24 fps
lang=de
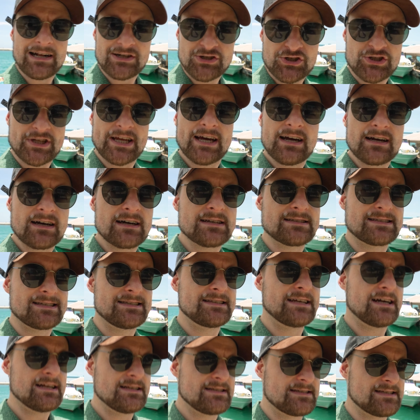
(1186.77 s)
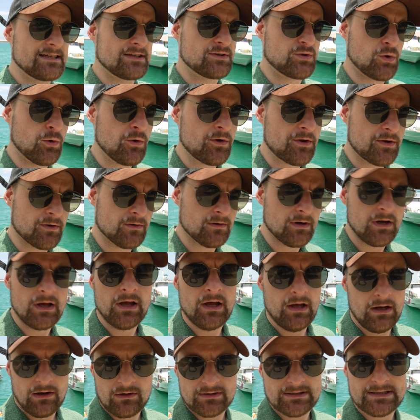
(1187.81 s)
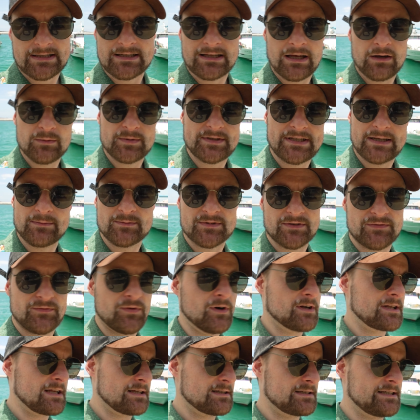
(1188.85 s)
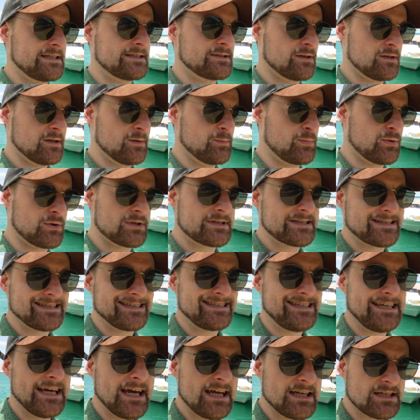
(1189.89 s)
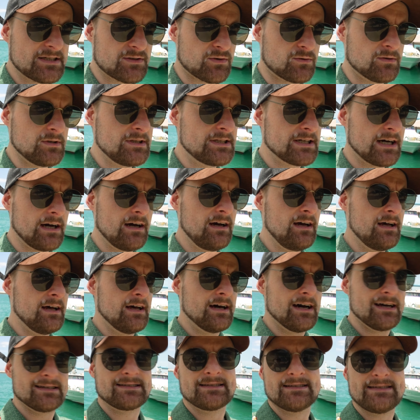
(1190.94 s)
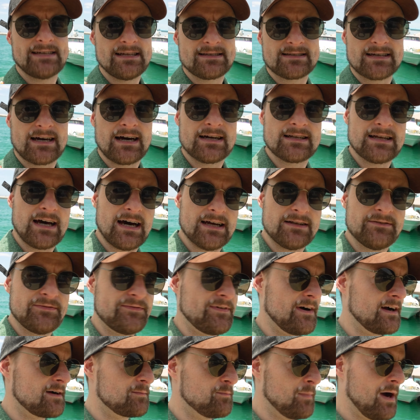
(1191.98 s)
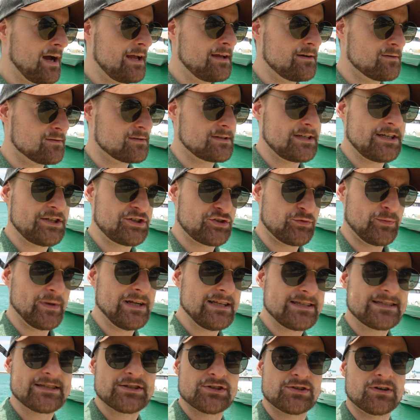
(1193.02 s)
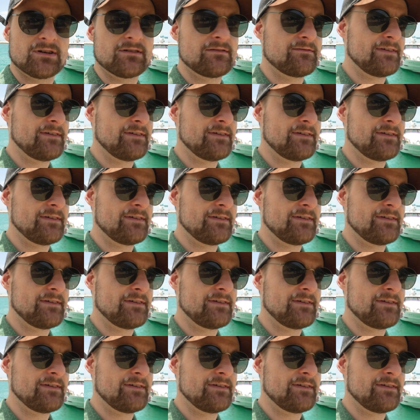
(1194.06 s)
stärker sind als in Tokio und das glaube ich dem sofort. Also die Sonne brutzelt hier echt runter. Es ist jetzt gerade Anfang Mai und ich schmilze schon